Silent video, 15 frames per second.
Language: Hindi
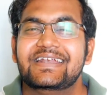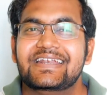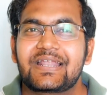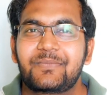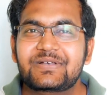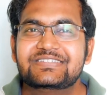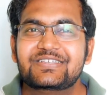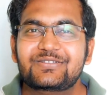
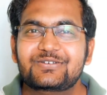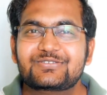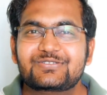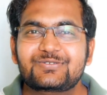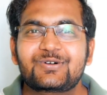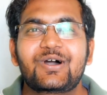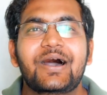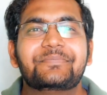नमस्ते
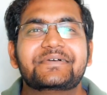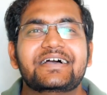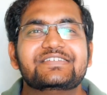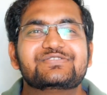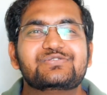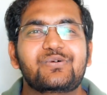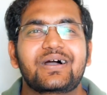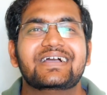दोस्तों आपका
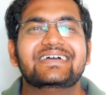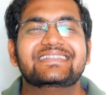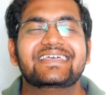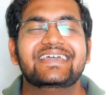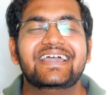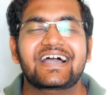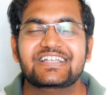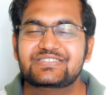स्वागत
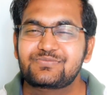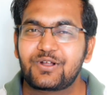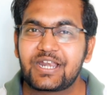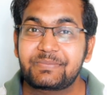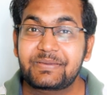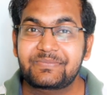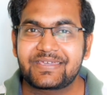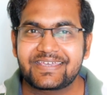है आज
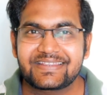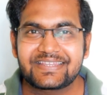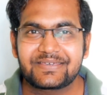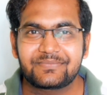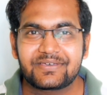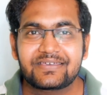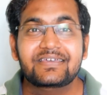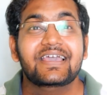मोटरबीम हिंदी
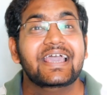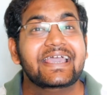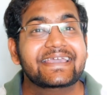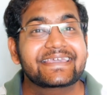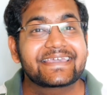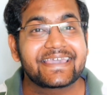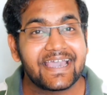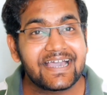में
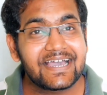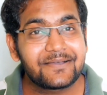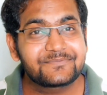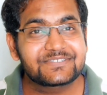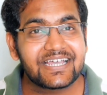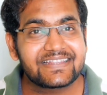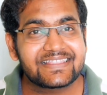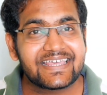क्या आप
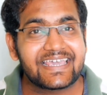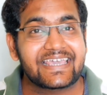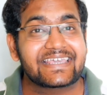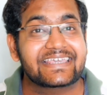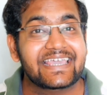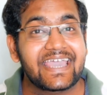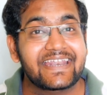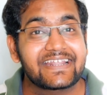जानते हैं
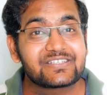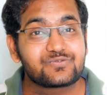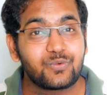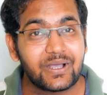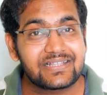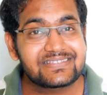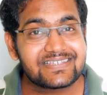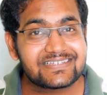कि एन एस
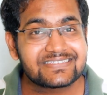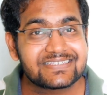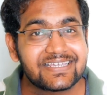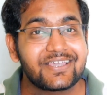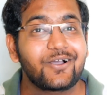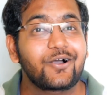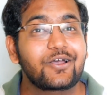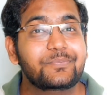
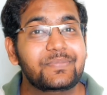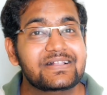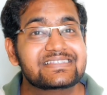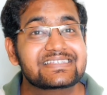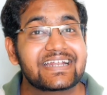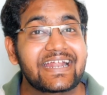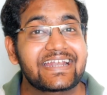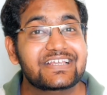और
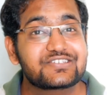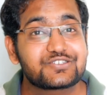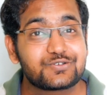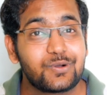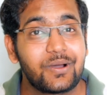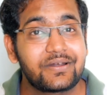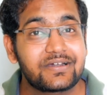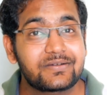पल्सर एन एस
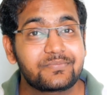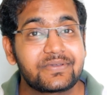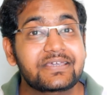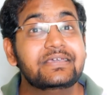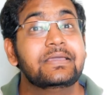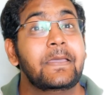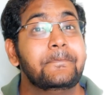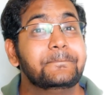
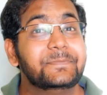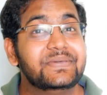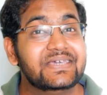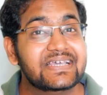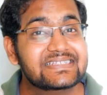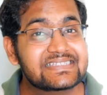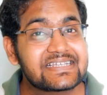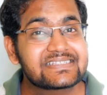में बी
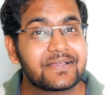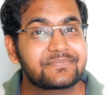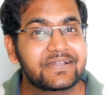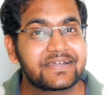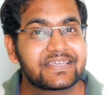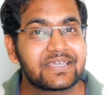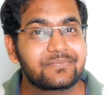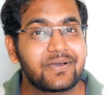एस
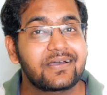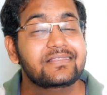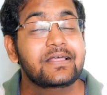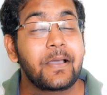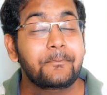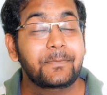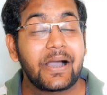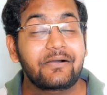अपडेट के बाद
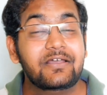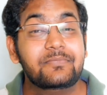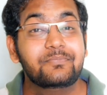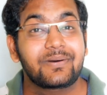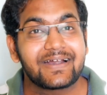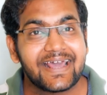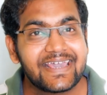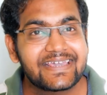पावर
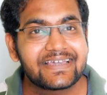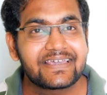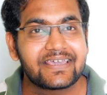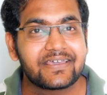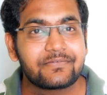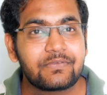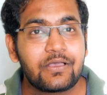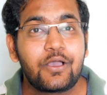बढ़ाई गई
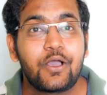है